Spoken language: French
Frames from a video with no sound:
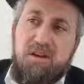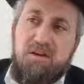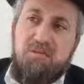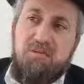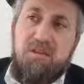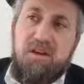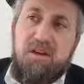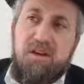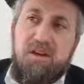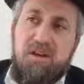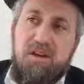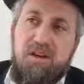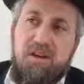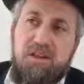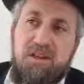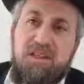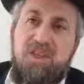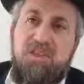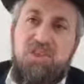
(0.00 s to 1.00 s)
Mais
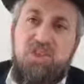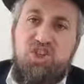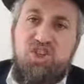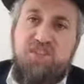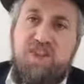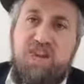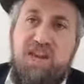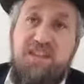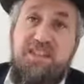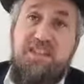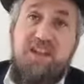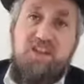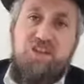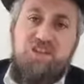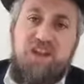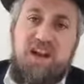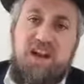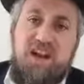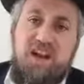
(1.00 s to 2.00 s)
Neshia,
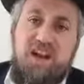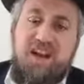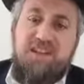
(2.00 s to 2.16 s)
Nasha, la